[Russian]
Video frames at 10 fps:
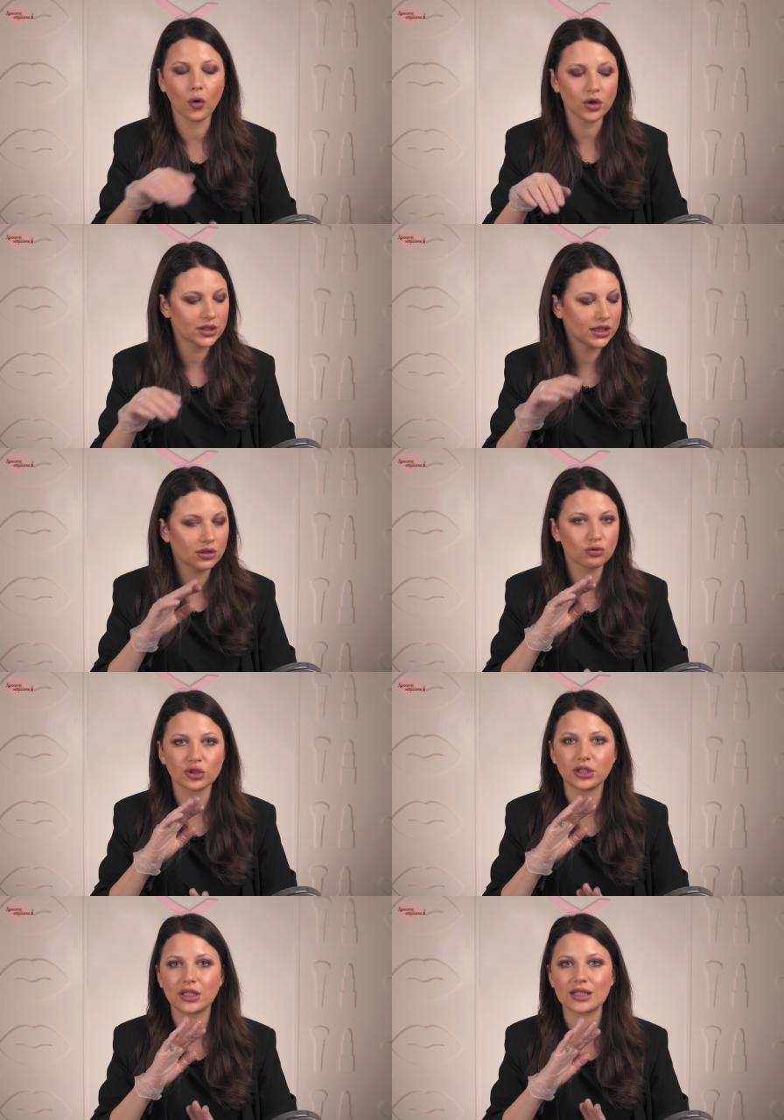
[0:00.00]
просто, не
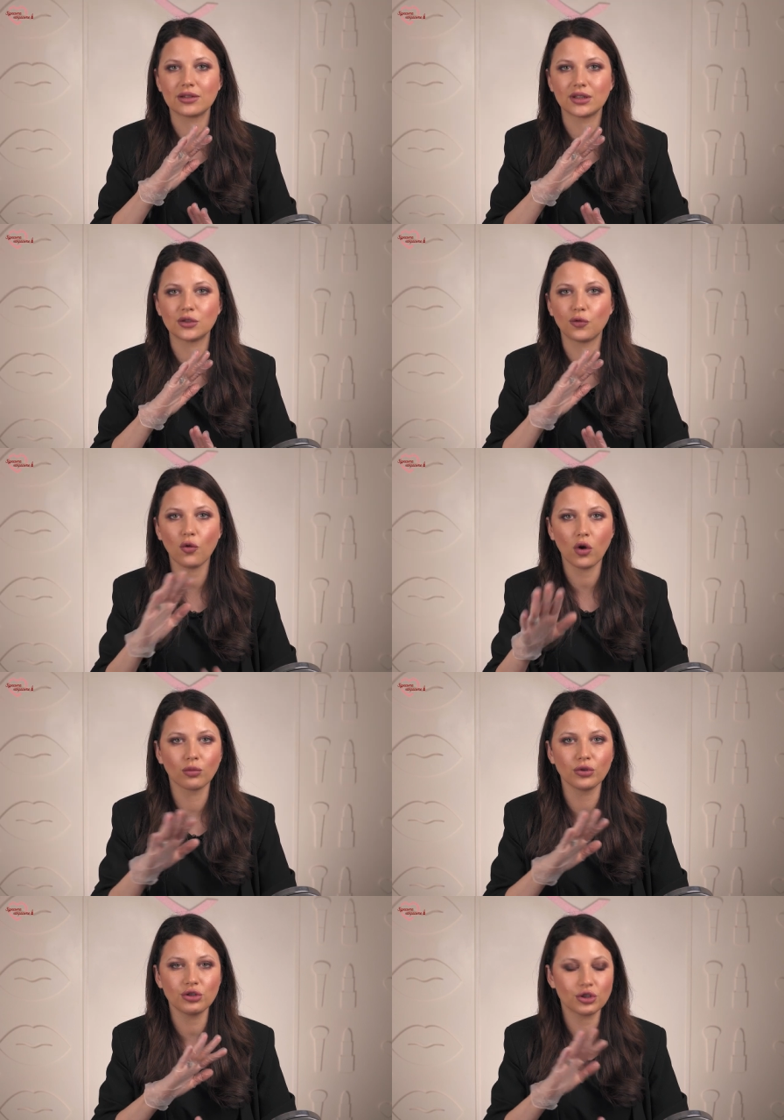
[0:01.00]
нужно рисовать
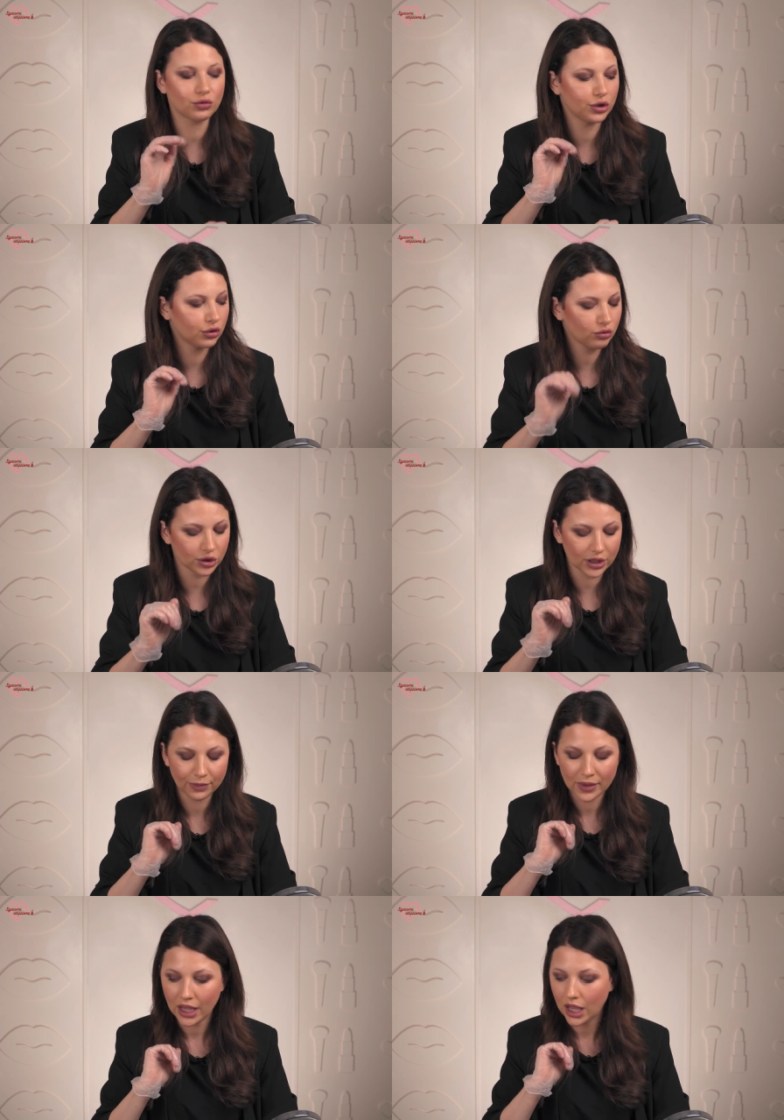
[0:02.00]
форму, ничего не
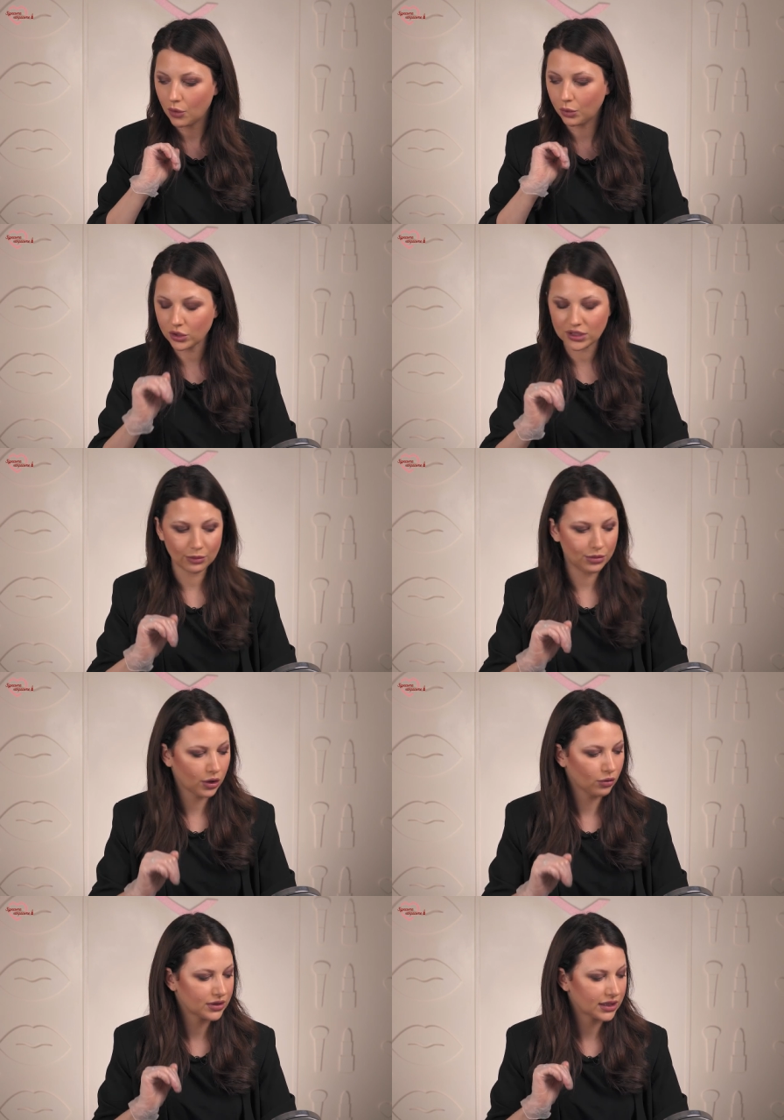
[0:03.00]
нужно. Просто
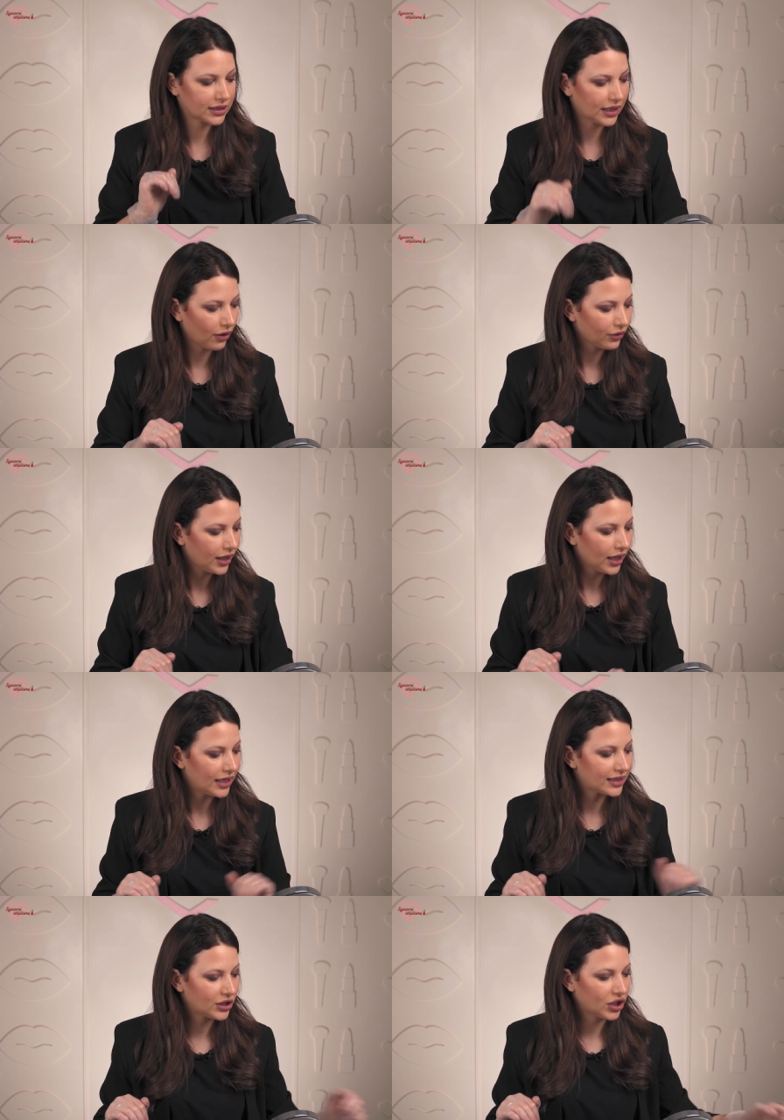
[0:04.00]
берем состав.
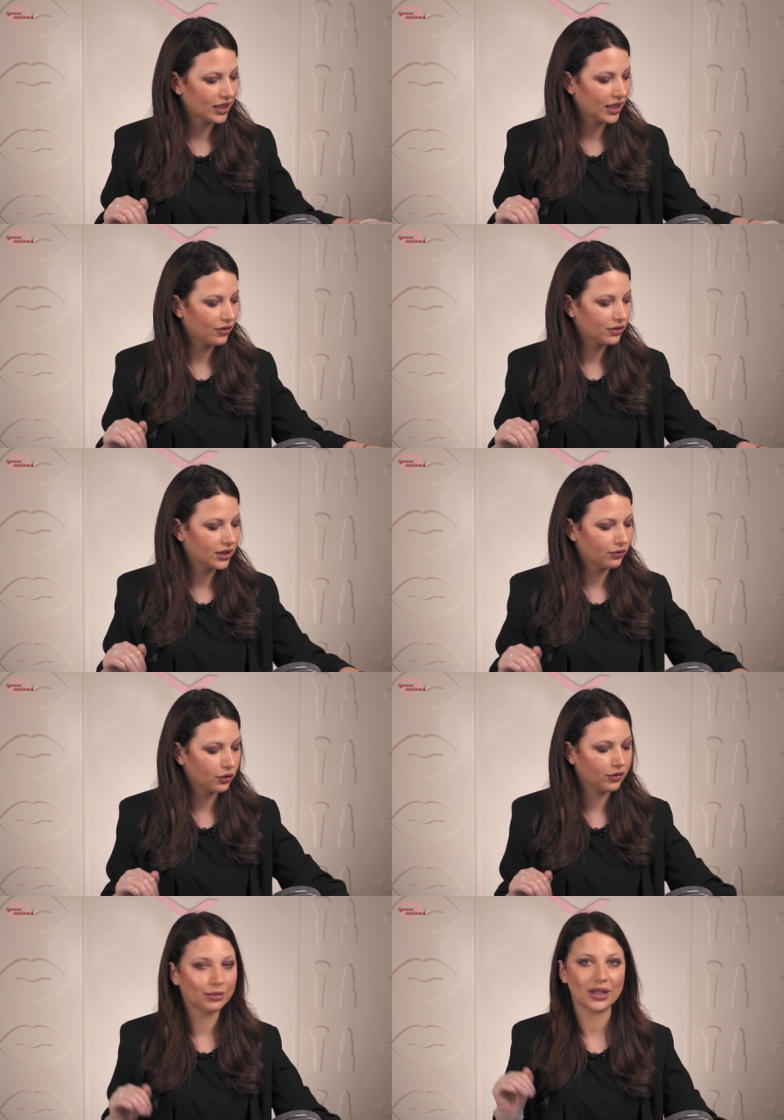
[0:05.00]
Изначально я
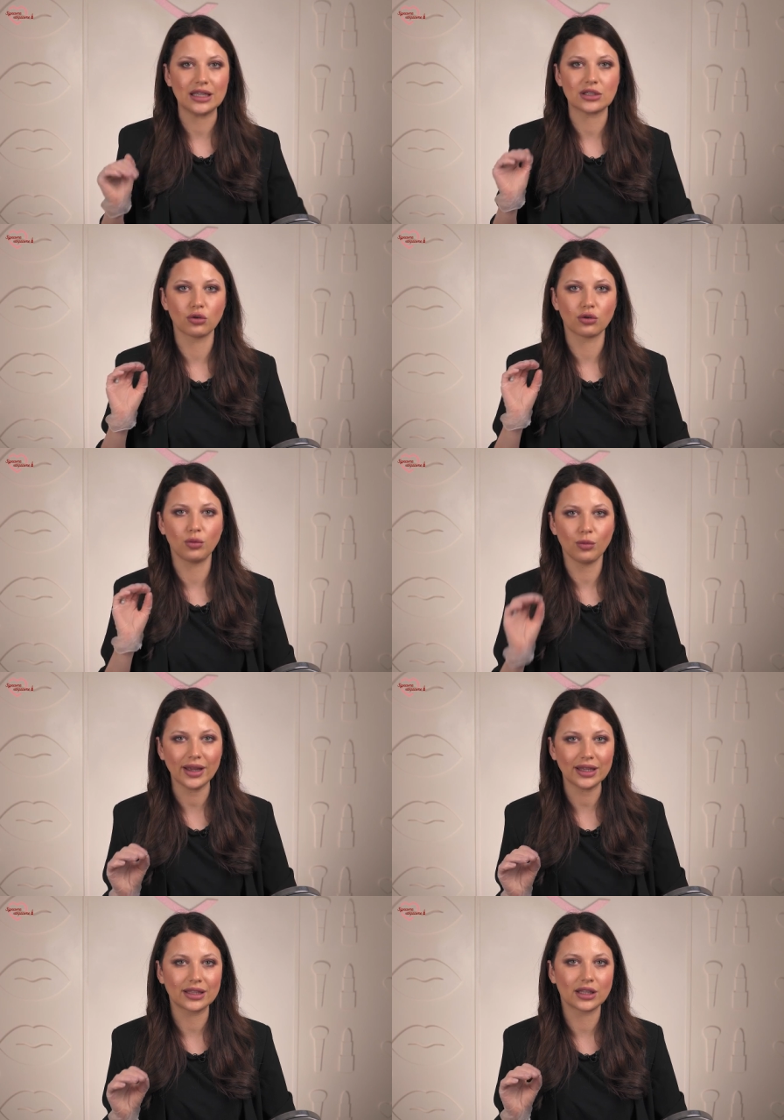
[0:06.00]
выдавлю вам на листок
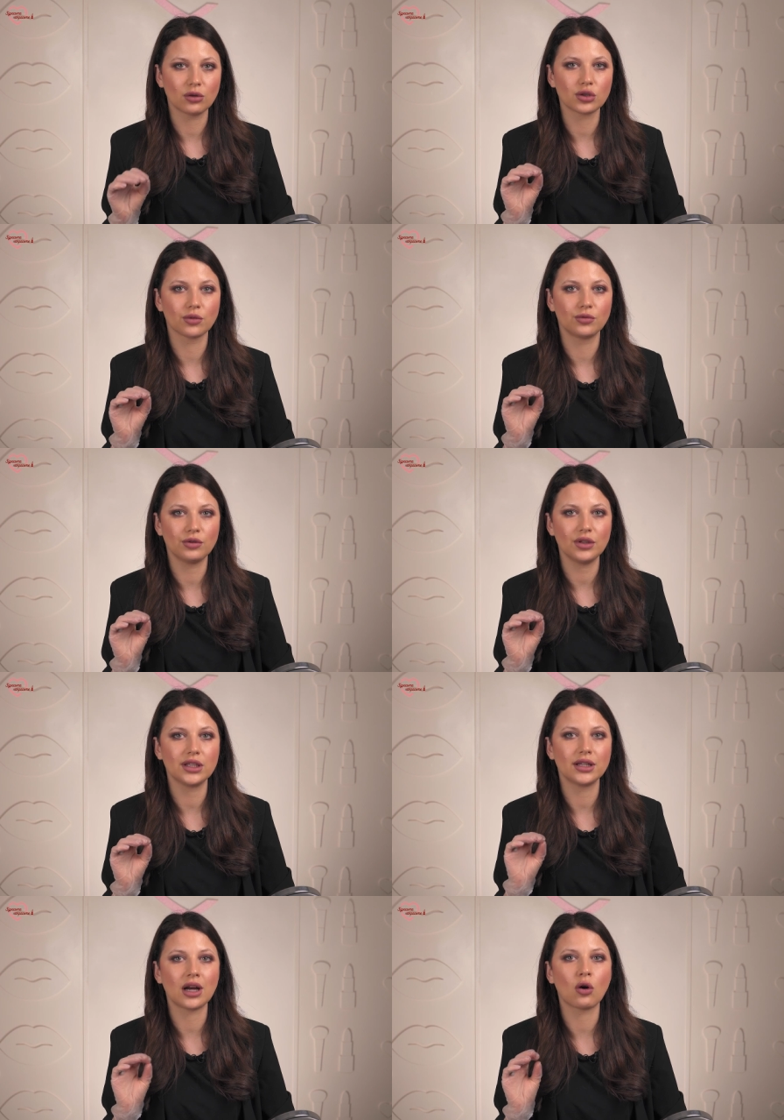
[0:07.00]
бумаги для того, чтобы вы
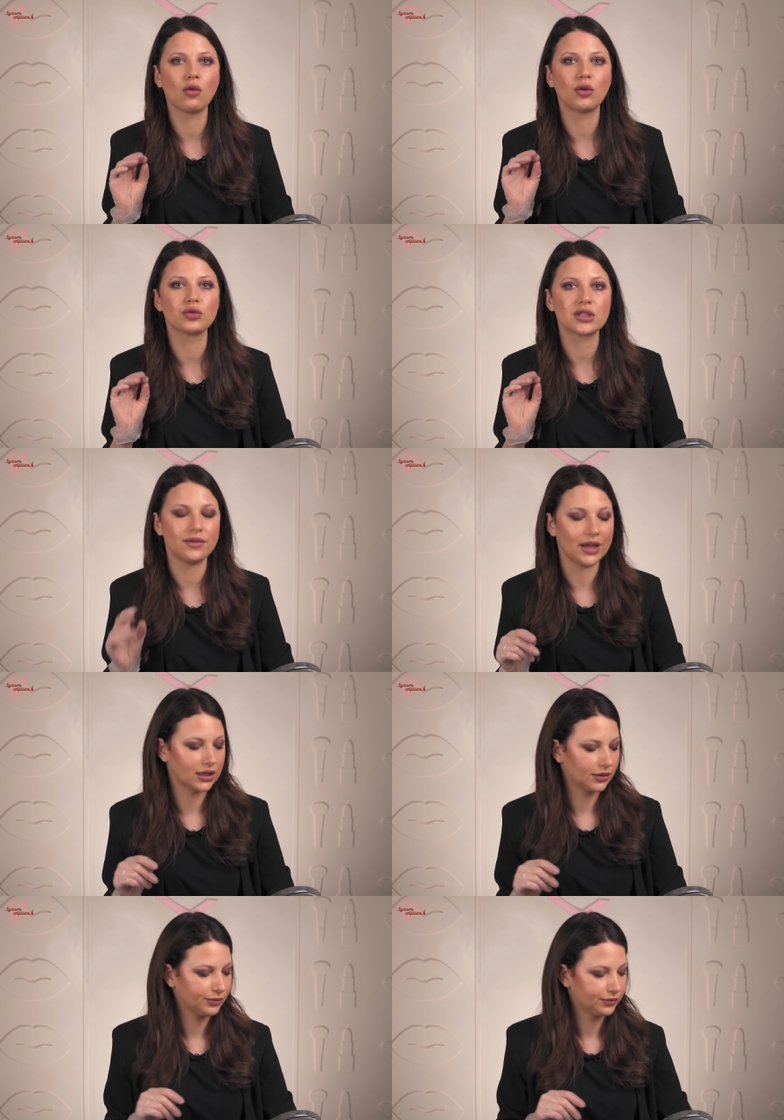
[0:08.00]
видели, какого он
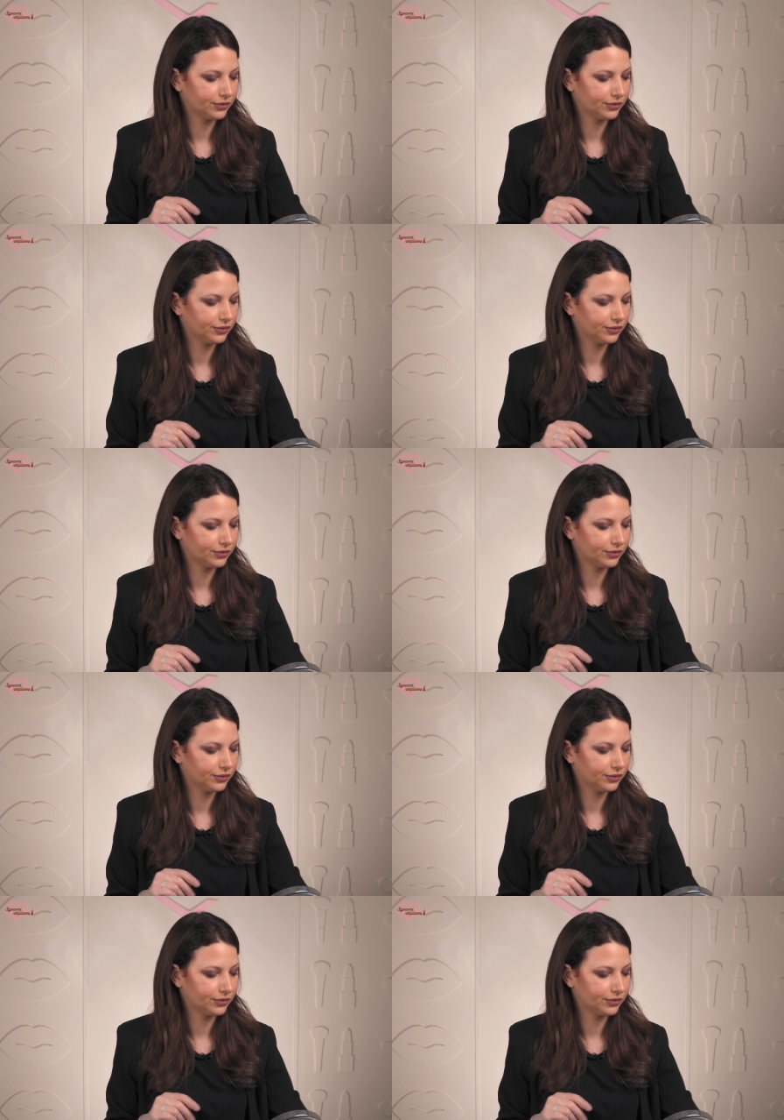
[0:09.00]
цвета.